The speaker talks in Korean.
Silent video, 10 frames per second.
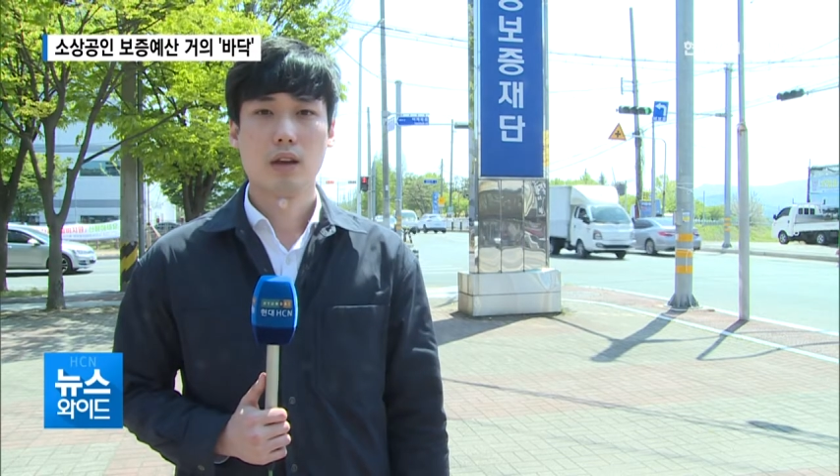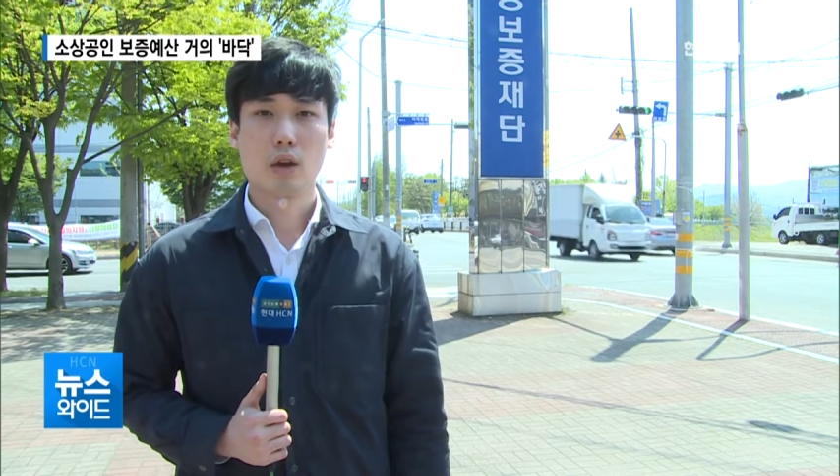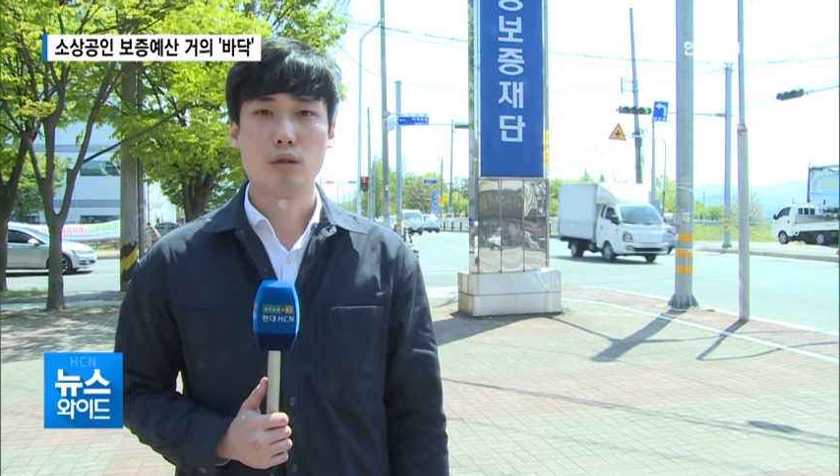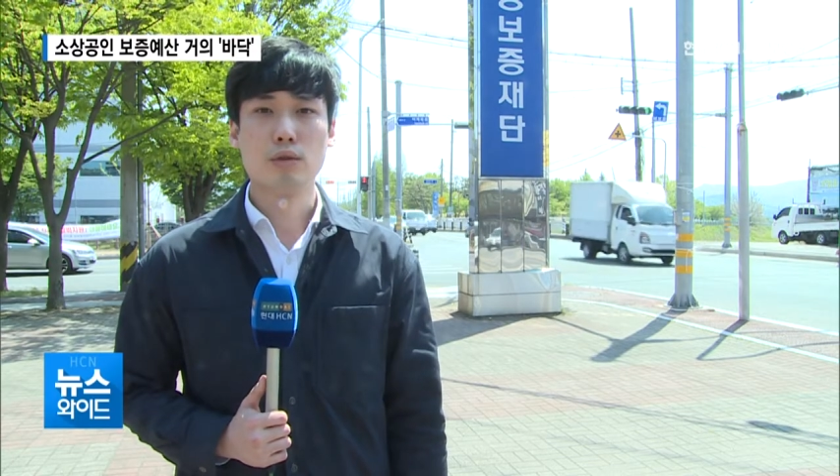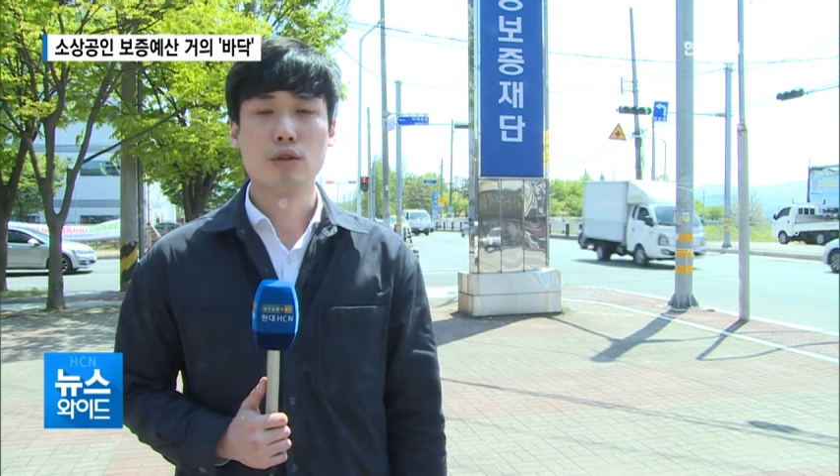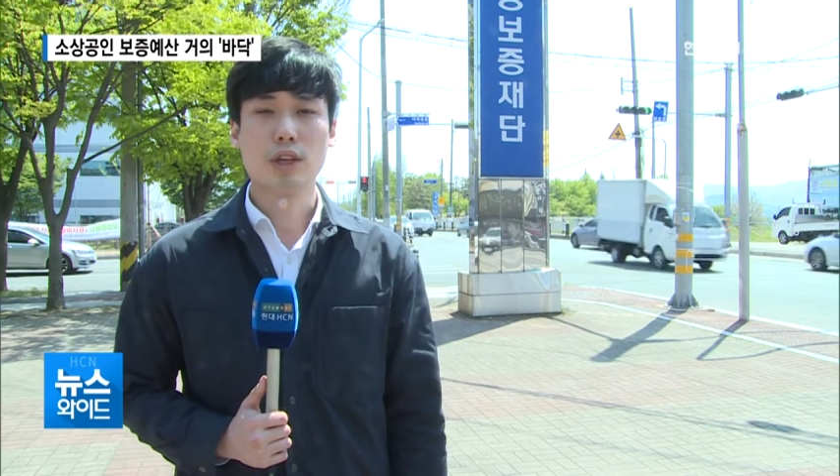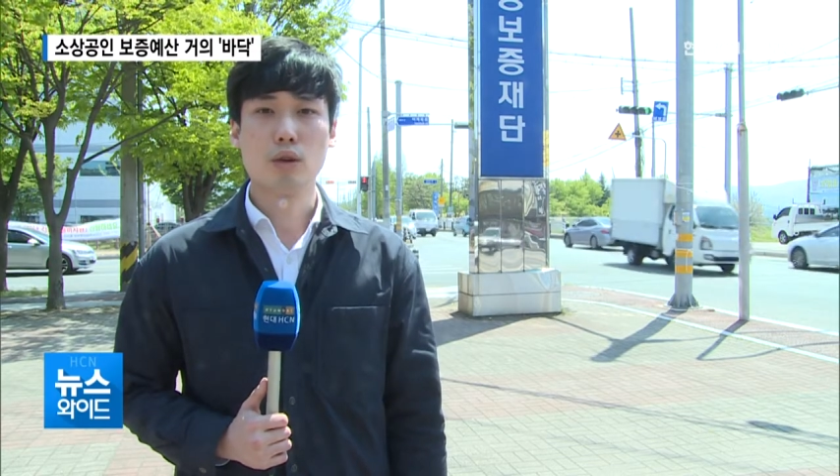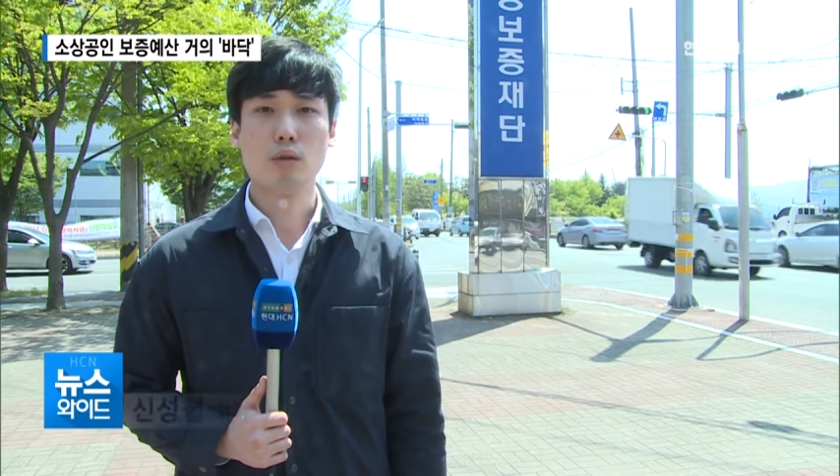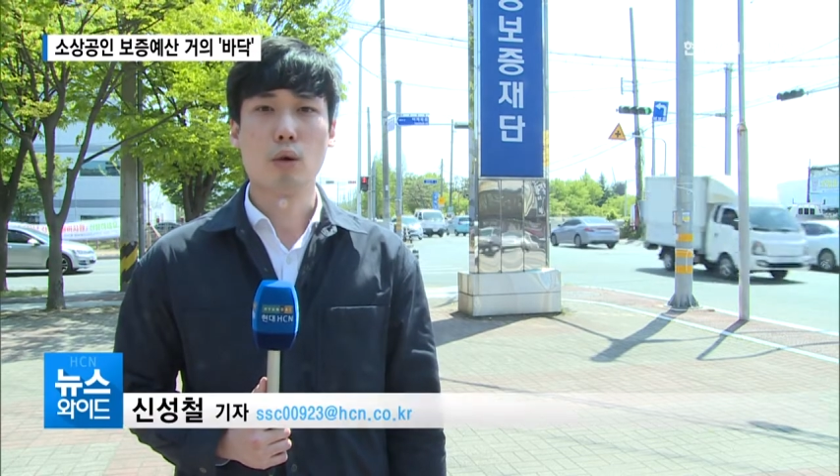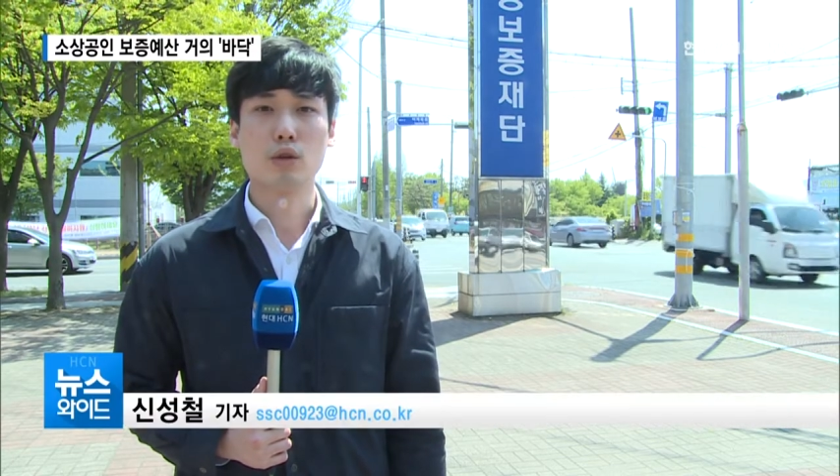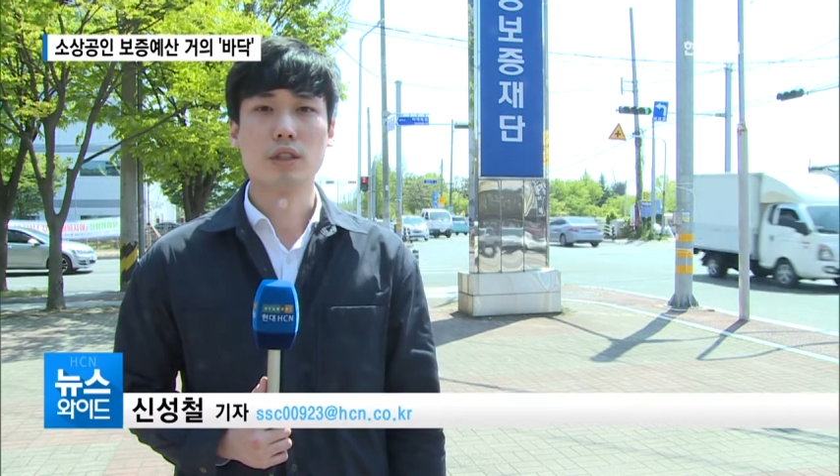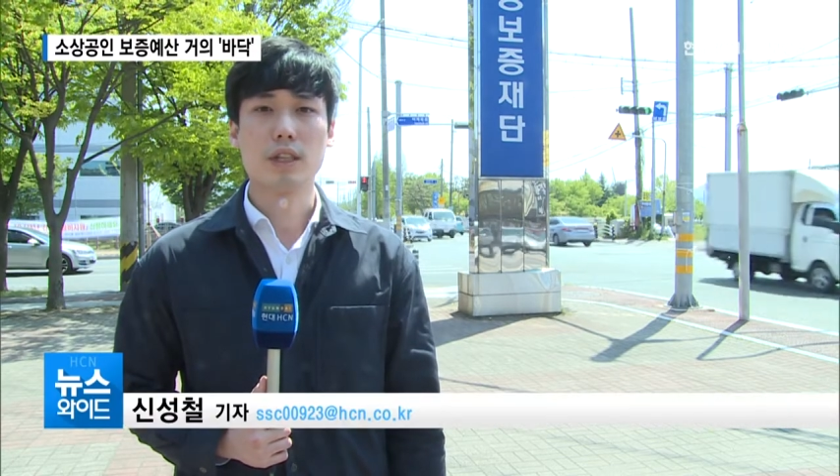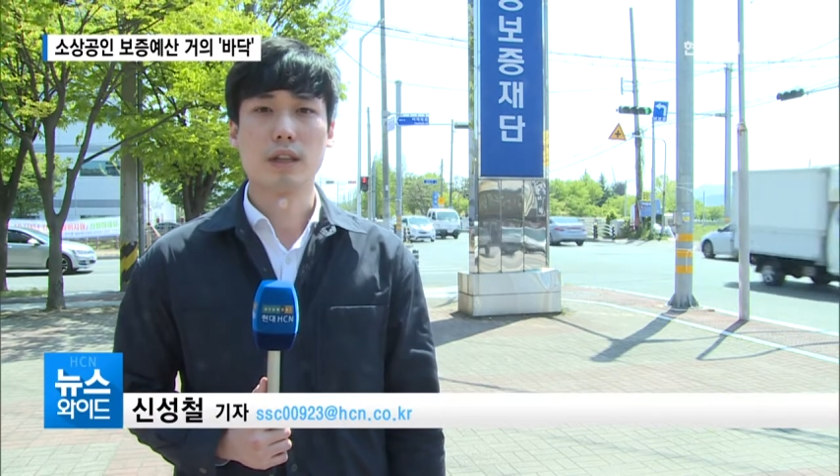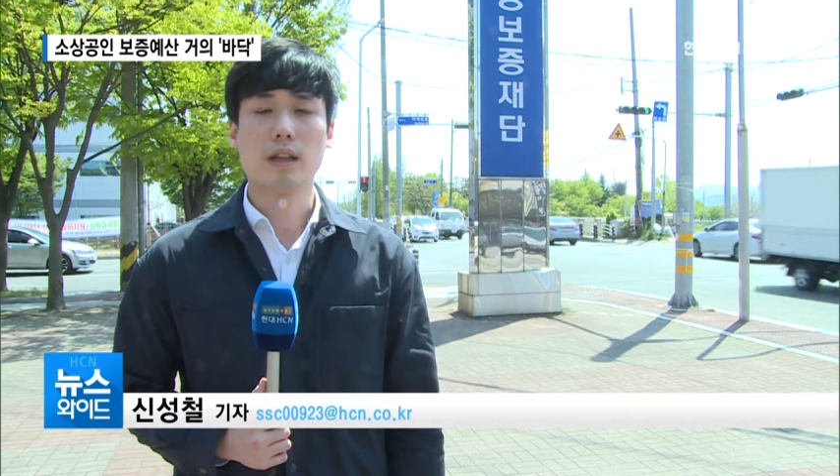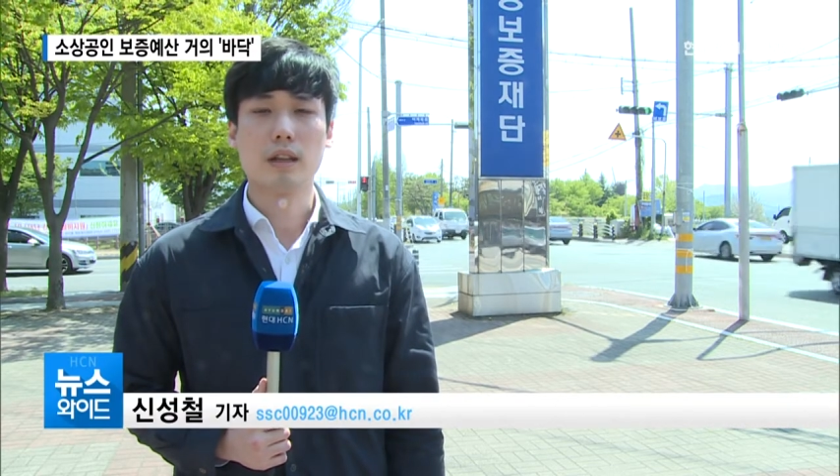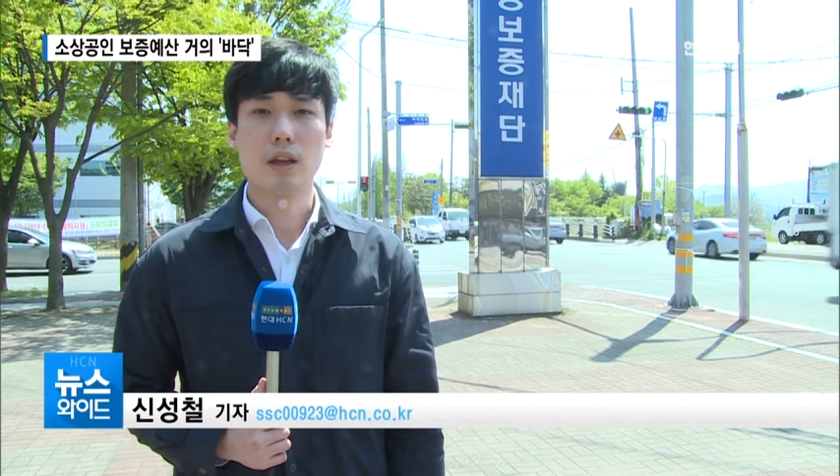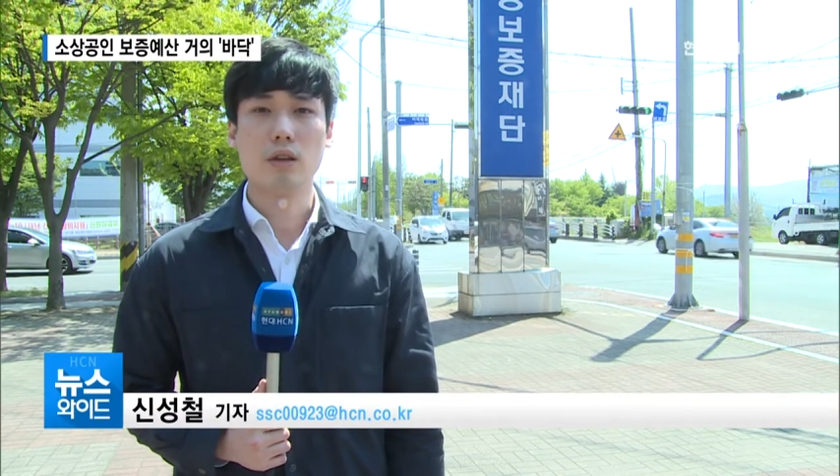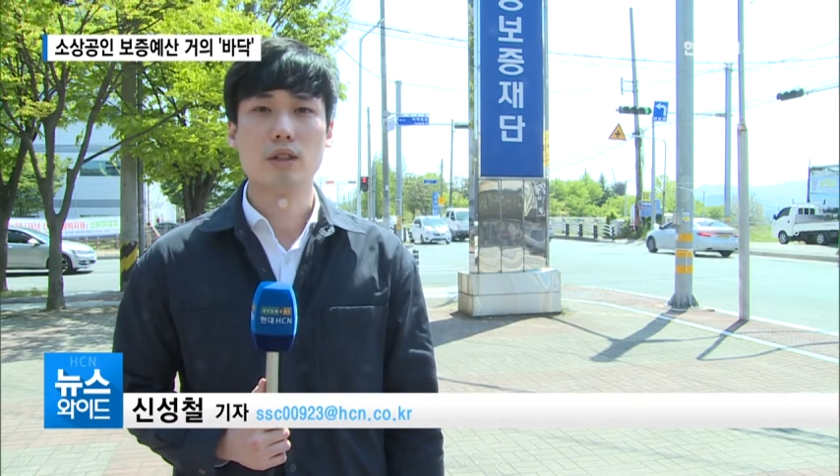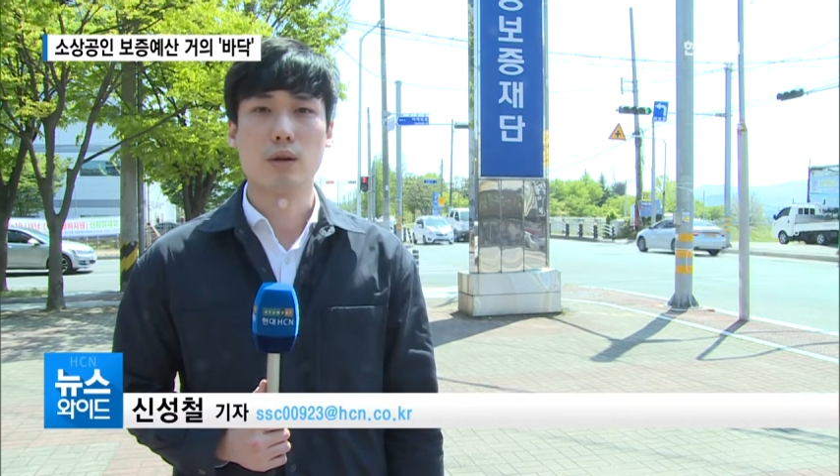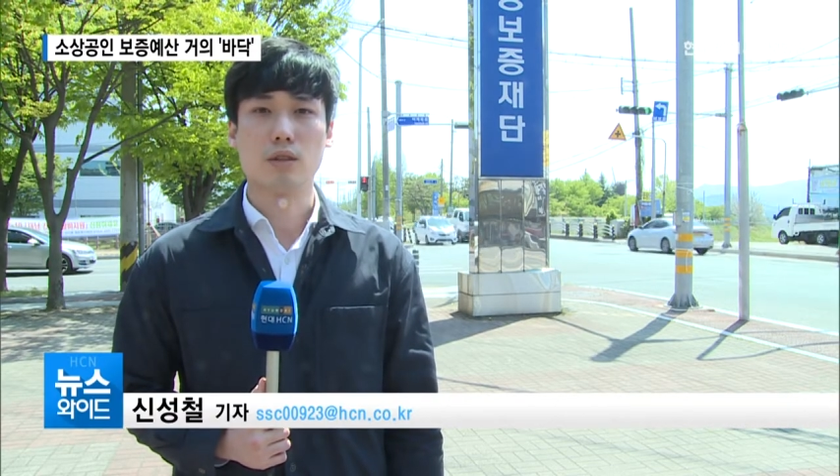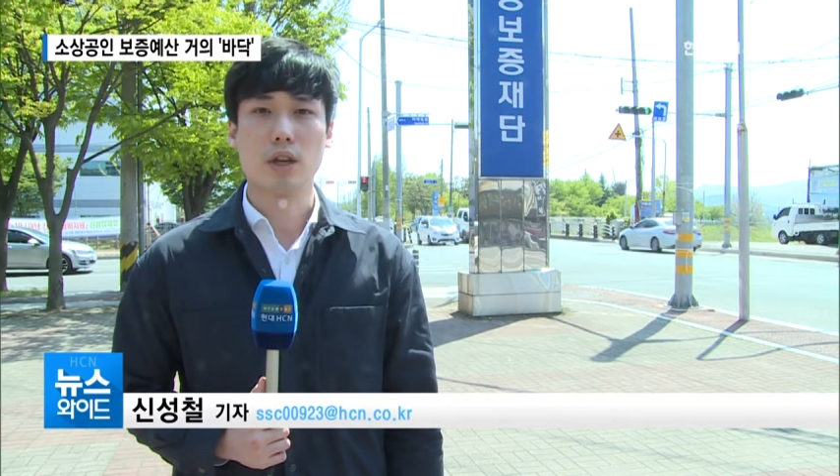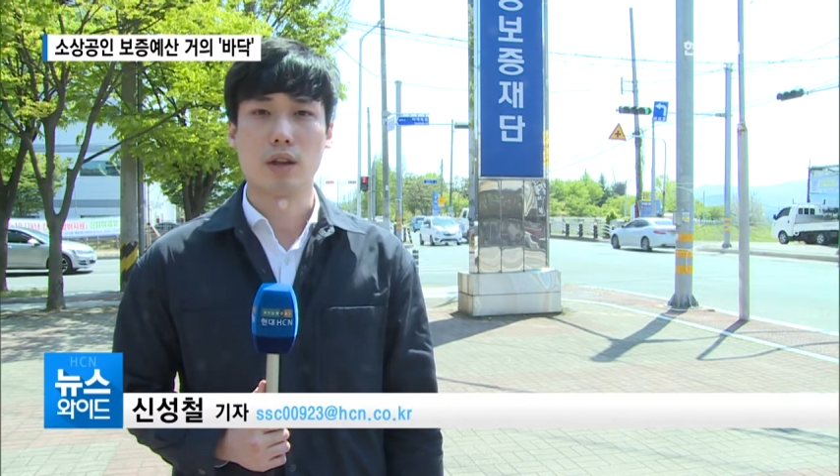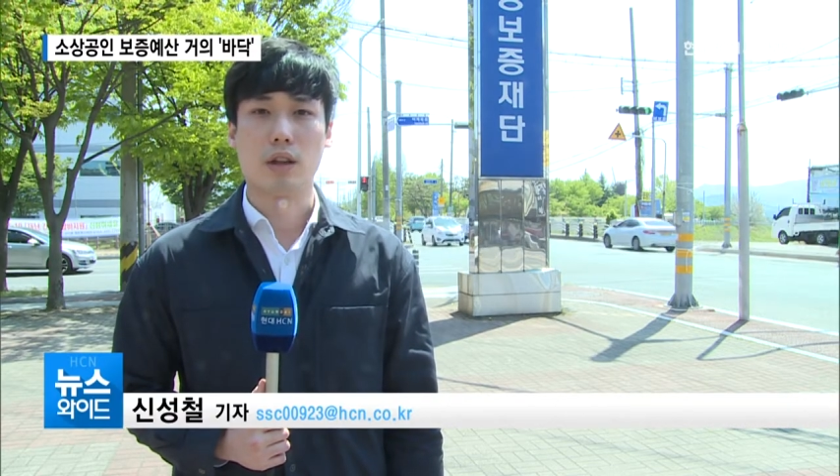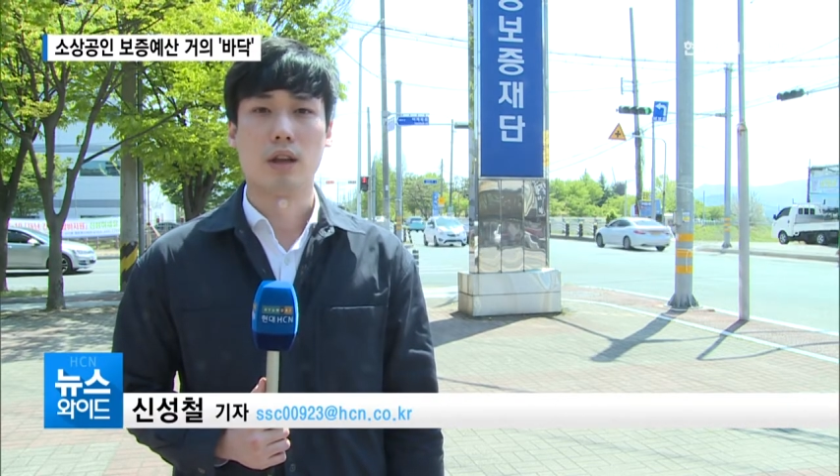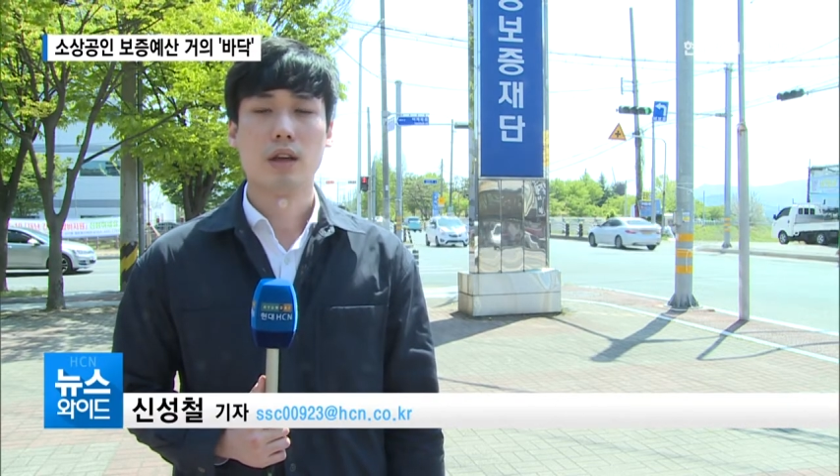경북 신용보증재단은 현재로선